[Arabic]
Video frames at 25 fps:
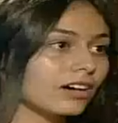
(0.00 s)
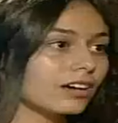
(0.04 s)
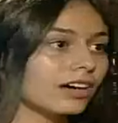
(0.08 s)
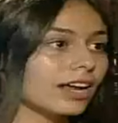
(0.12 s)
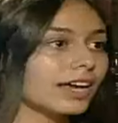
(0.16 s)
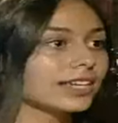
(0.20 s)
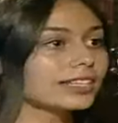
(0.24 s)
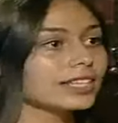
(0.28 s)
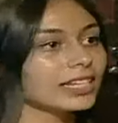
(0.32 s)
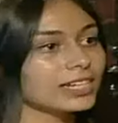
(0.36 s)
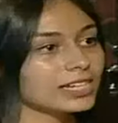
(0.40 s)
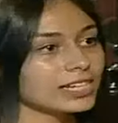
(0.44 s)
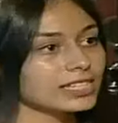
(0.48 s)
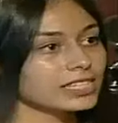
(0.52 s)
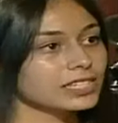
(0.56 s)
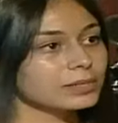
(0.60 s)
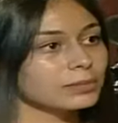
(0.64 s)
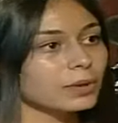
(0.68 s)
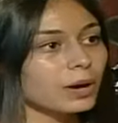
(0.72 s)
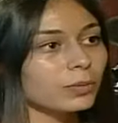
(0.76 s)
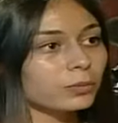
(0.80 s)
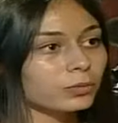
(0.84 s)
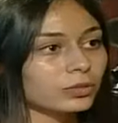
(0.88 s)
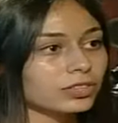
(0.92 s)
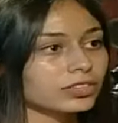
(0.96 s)
هيدا
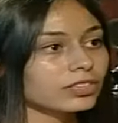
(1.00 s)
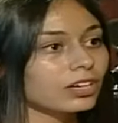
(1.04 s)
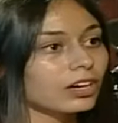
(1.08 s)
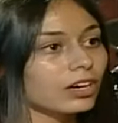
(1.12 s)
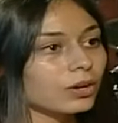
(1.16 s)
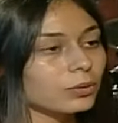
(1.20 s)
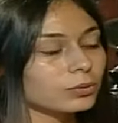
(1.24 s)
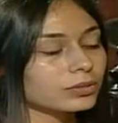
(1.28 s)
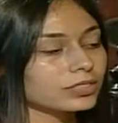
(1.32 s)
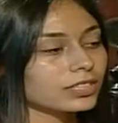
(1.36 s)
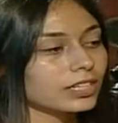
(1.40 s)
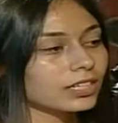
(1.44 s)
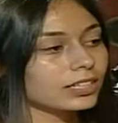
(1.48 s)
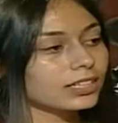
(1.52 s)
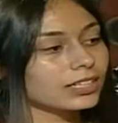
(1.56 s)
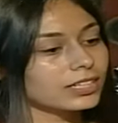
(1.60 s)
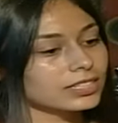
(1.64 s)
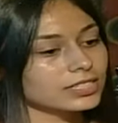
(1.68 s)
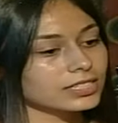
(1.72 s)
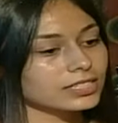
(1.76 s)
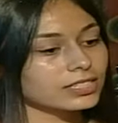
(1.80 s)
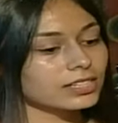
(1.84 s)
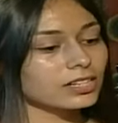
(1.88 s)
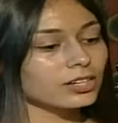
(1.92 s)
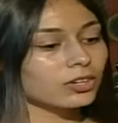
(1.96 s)
الاهتمام والدقه
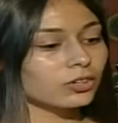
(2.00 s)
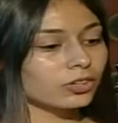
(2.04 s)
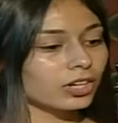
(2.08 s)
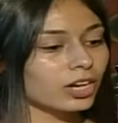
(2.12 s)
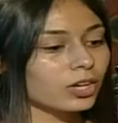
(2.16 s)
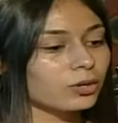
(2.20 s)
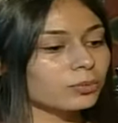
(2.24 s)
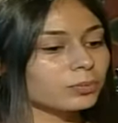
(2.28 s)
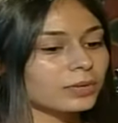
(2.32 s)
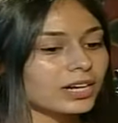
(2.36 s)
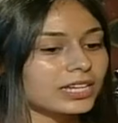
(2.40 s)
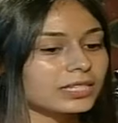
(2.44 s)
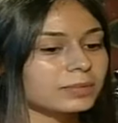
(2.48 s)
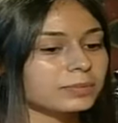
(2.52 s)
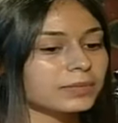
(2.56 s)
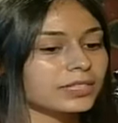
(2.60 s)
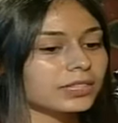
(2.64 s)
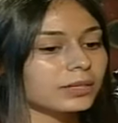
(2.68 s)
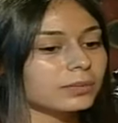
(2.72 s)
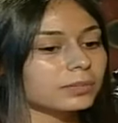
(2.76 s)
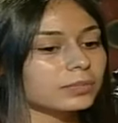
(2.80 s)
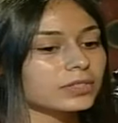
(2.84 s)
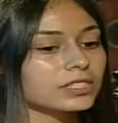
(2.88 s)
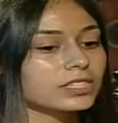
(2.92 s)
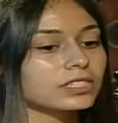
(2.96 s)
والتركيز كلهم كانوا
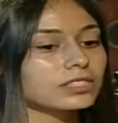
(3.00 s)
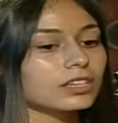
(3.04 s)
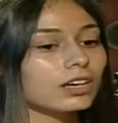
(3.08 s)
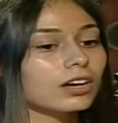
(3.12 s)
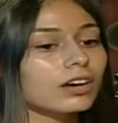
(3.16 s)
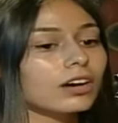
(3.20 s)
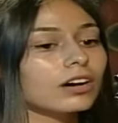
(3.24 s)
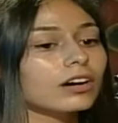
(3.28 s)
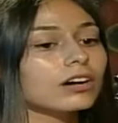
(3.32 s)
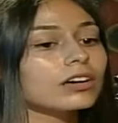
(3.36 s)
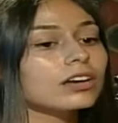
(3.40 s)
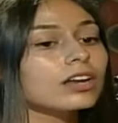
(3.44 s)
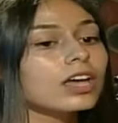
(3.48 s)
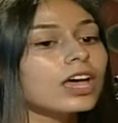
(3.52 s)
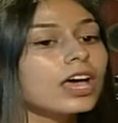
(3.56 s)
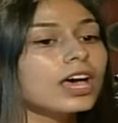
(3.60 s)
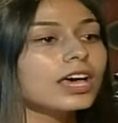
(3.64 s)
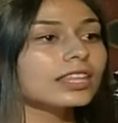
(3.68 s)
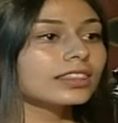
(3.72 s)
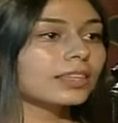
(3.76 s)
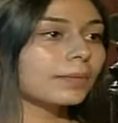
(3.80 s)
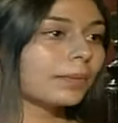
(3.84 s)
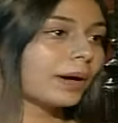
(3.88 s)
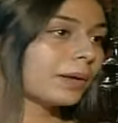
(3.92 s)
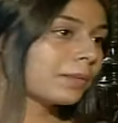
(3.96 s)
ملازميني من الصغار
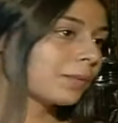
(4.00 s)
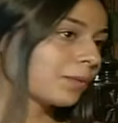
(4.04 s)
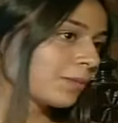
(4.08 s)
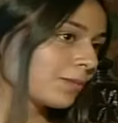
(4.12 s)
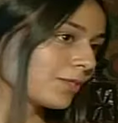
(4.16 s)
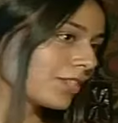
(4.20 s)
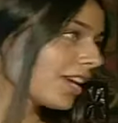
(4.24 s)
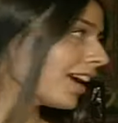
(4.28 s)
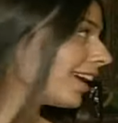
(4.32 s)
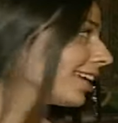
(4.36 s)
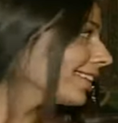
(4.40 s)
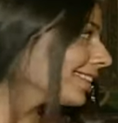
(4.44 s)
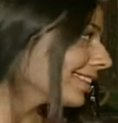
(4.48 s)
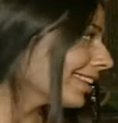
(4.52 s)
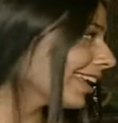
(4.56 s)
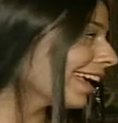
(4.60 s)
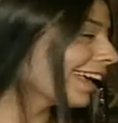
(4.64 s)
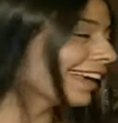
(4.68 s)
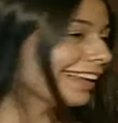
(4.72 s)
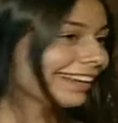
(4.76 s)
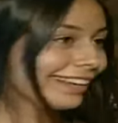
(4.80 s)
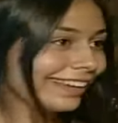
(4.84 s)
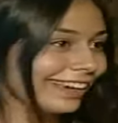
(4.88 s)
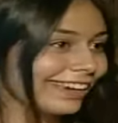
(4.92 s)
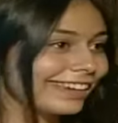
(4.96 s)
طبعا بمساعده
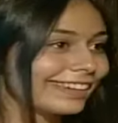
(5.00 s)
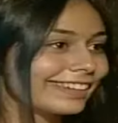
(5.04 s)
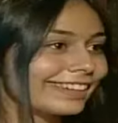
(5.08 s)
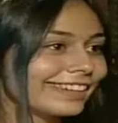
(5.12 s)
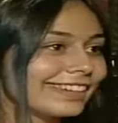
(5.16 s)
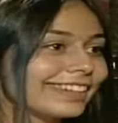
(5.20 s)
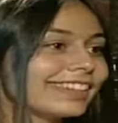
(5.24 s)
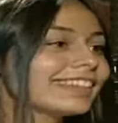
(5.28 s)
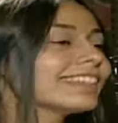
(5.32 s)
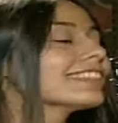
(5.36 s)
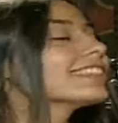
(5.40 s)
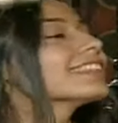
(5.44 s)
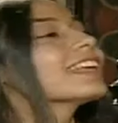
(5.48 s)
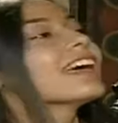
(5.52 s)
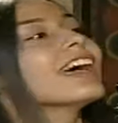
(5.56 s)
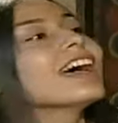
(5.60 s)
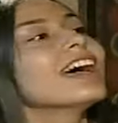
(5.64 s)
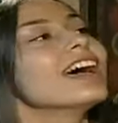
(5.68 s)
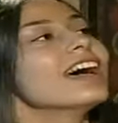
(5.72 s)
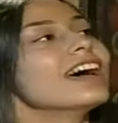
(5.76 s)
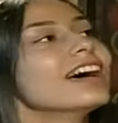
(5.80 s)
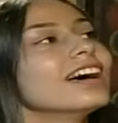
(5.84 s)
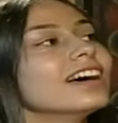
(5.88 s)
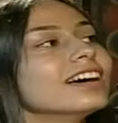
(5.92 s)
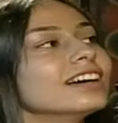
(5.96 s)
اهلي اكيد
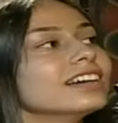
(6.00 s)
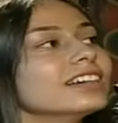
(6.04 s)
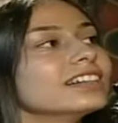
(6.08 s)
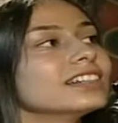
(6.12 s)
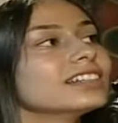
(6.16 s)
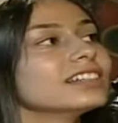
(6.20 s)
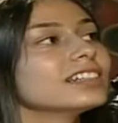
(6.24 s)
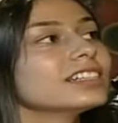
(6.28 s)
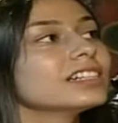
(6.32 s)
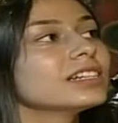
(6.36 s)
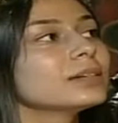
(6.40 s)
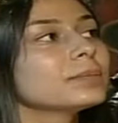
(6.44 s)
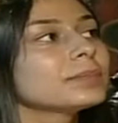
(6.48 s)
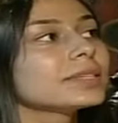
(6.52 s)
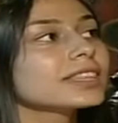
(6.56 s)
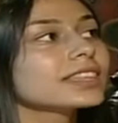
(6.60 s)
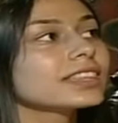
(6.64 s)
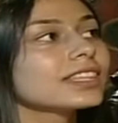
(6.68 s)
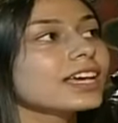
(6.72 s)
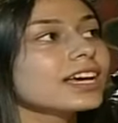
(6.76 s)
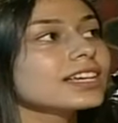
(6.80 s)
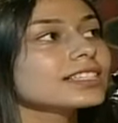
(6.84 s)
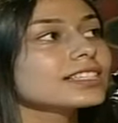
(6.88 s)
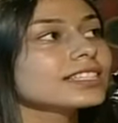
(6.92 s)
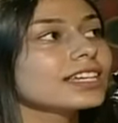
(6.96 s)

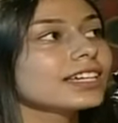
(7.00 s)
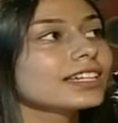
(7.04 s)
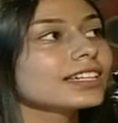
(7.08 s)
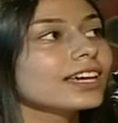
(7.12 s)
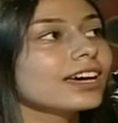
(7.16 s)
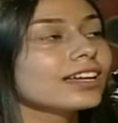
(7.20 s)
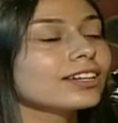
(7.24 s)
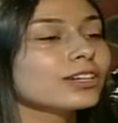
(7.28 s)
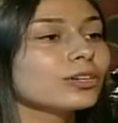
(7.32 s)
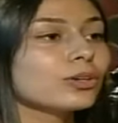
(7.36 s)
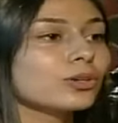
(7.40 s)
بالتاسع كان له